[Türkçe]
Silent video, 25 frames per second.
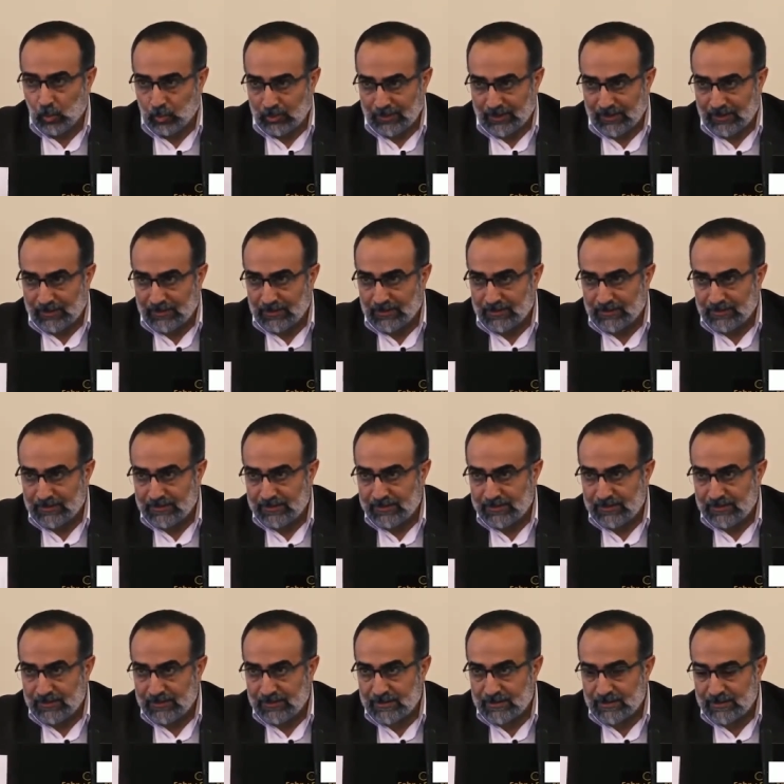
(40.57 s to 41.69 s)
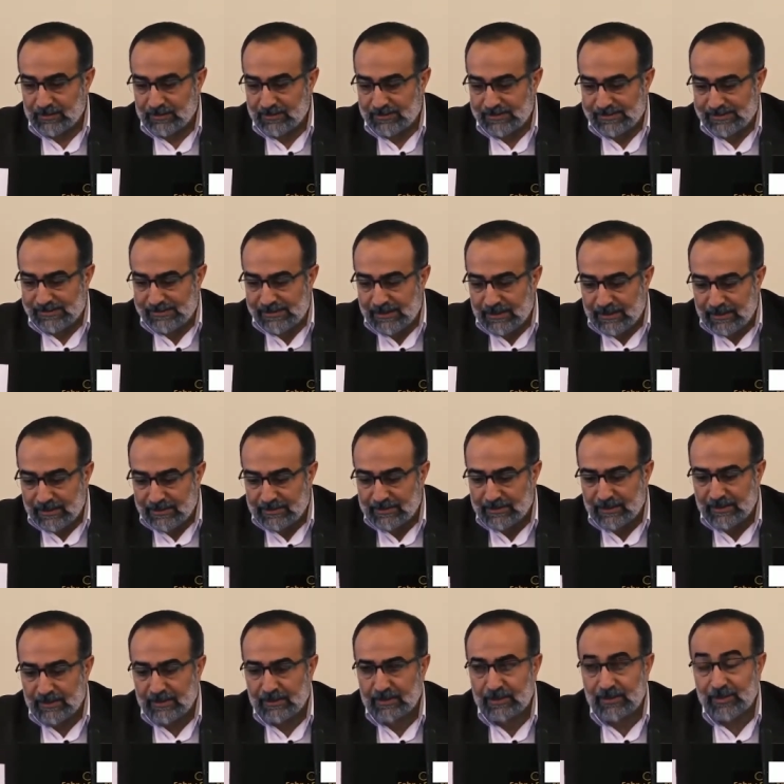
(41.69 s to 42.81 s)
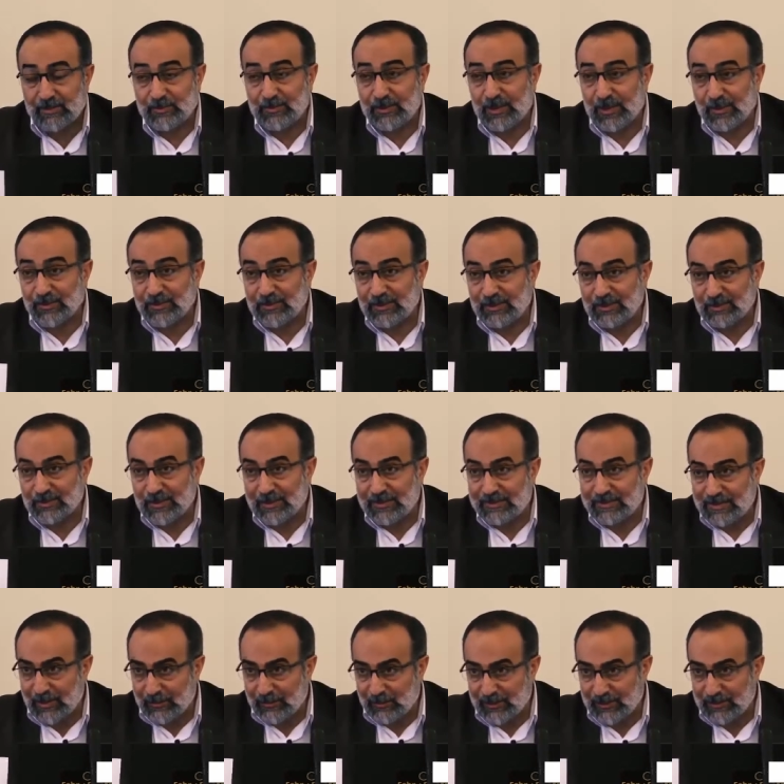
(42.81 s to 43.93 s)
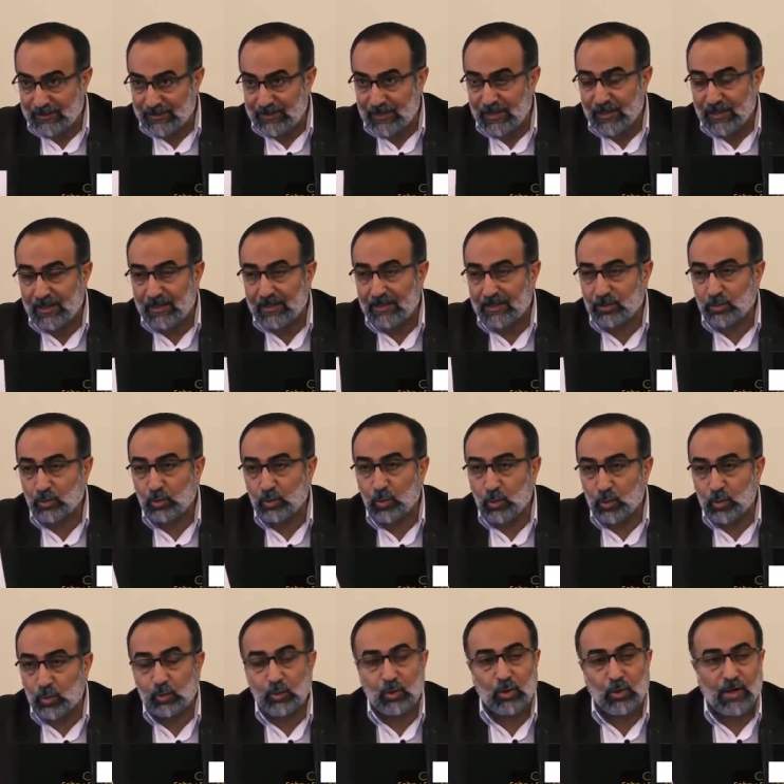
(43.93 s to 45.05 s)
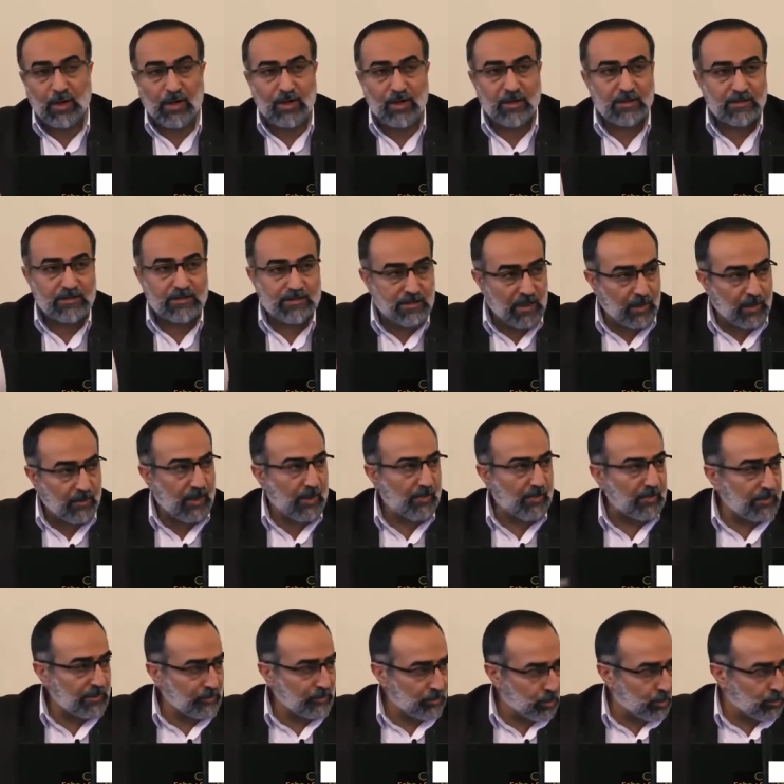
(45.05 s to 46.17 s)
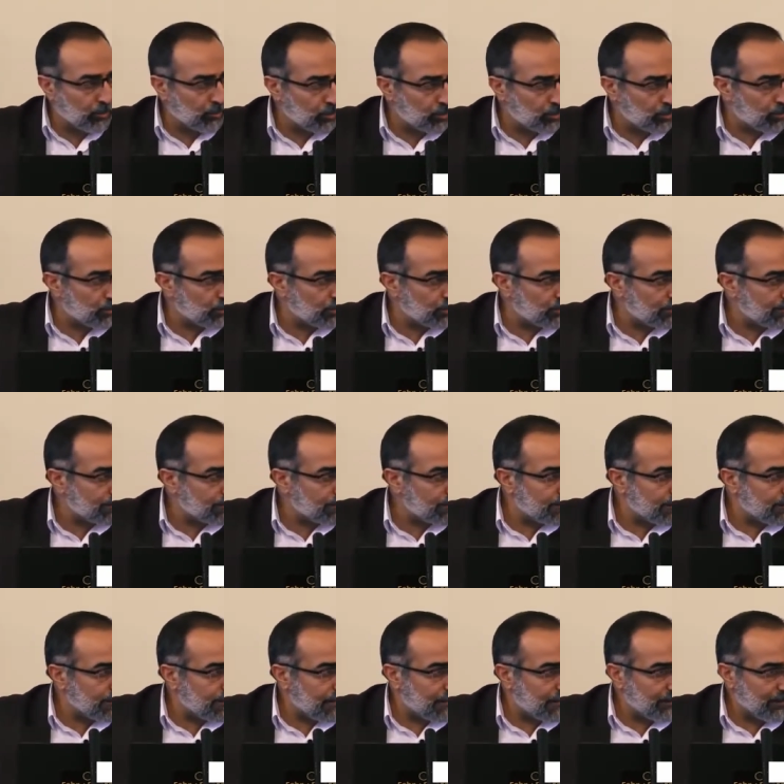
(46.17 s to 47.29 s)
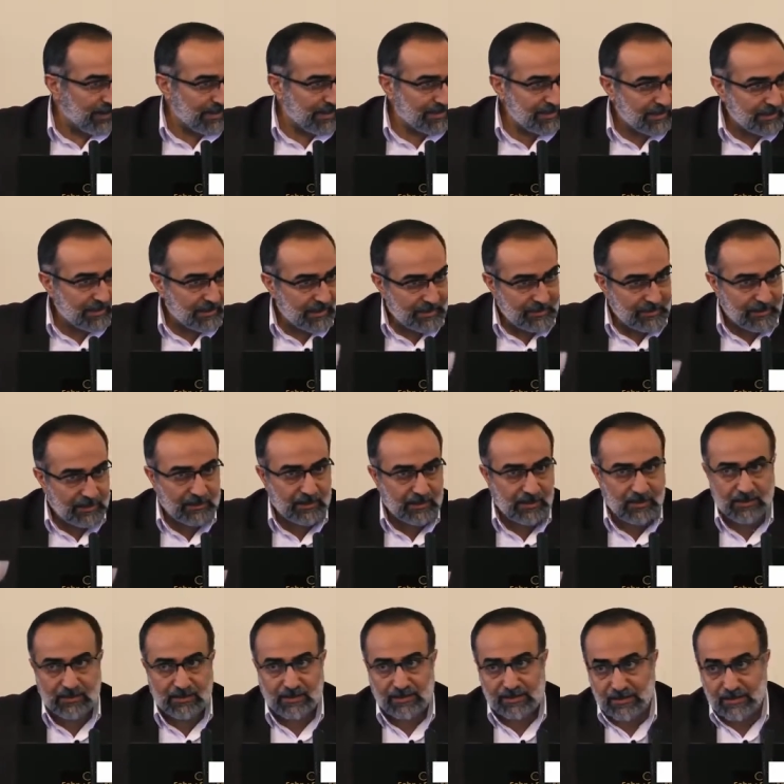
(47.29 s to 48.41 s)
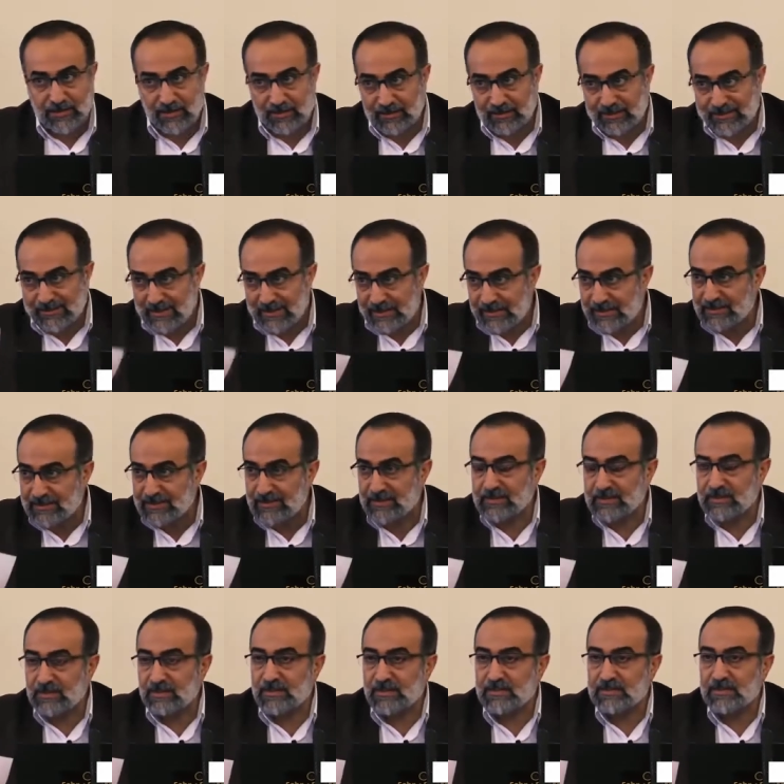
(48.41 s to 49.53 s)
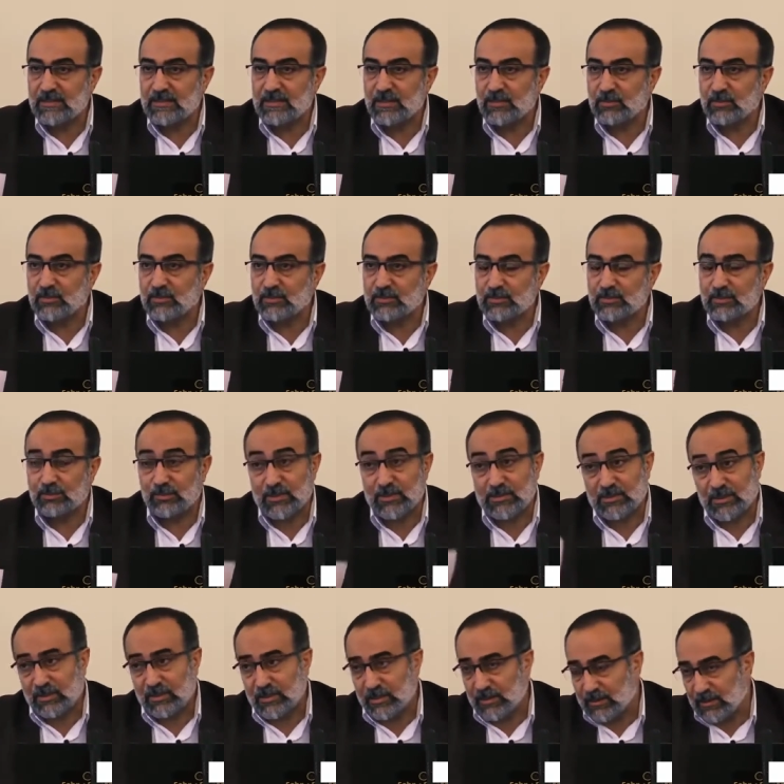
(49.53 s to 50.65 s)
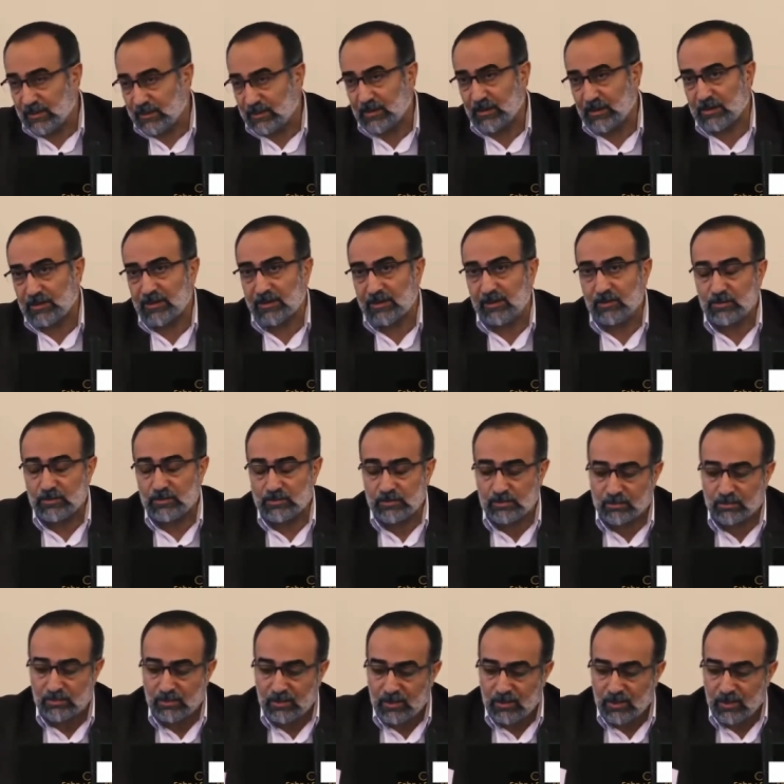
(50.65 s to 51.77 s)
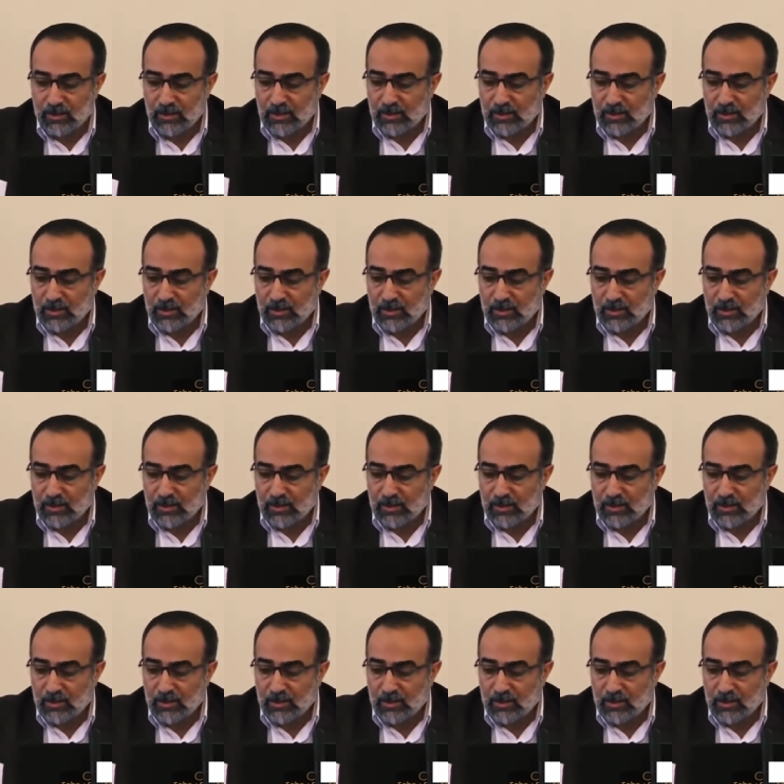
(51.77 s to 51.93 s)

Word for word: Onların e, senetlerini İbn Abdilber temhitte dördü hariç tamamını bulmuş. Başka kaynaklardan, kendi senet silsilesiyle olsun, başka kaynaklardan olsun.